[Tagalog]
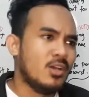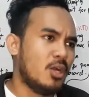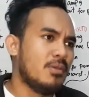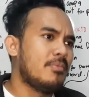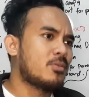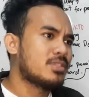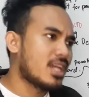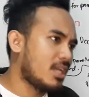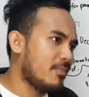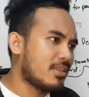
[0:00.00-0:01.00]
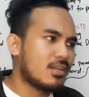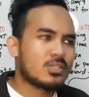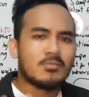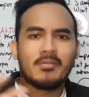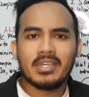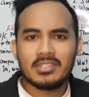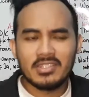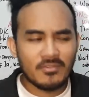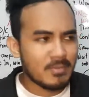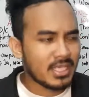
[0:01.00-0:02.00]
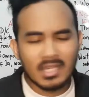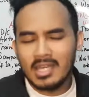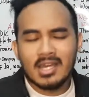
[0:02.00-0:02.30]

or maybe kung second mate ka gusto mo maging chief mate